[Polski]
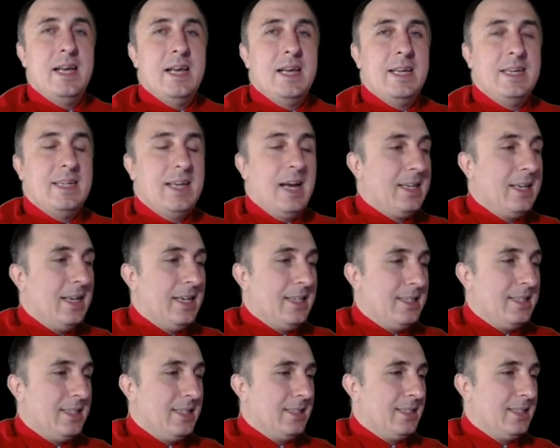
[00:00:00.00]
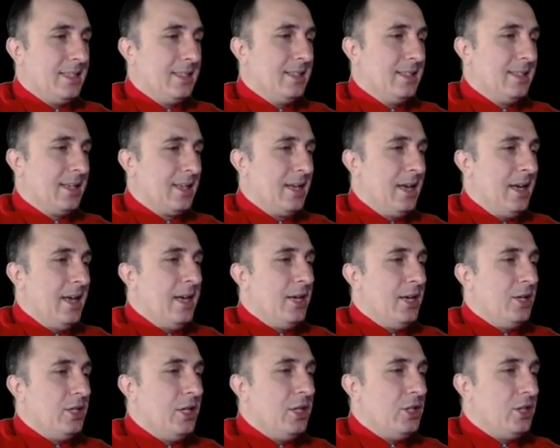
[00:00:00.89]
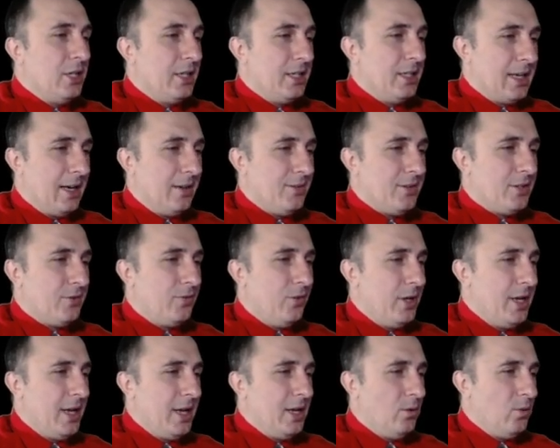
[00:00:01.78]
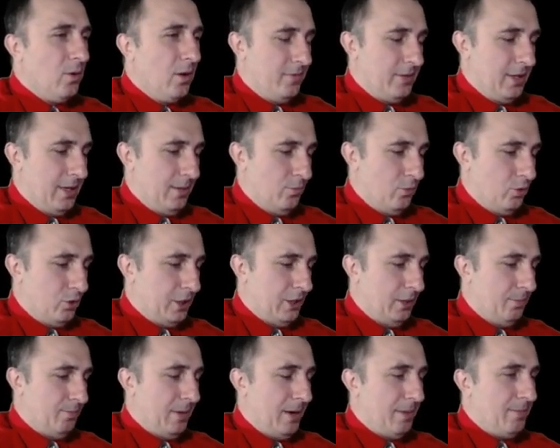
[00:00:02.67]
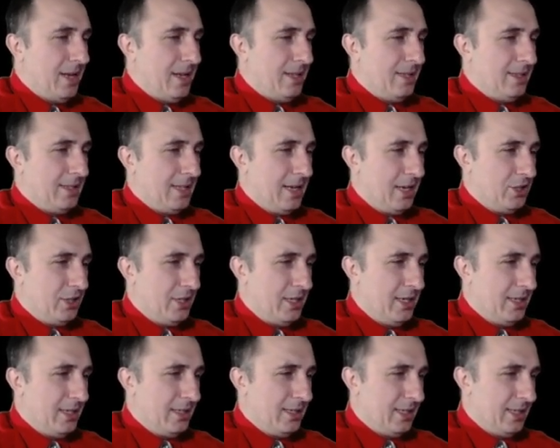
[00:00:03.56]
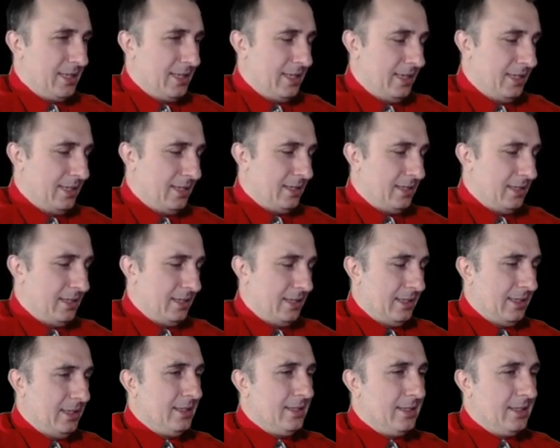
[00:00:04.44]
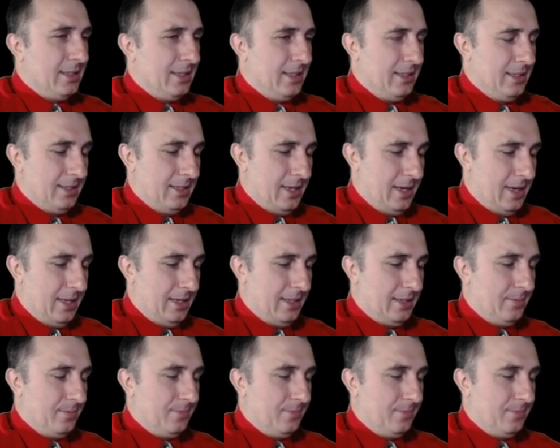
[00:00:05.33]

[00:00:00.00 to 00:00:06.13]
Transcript: Jakie jest xy? Śnieżynka w swojej głowie musi pamiętać int x, int y.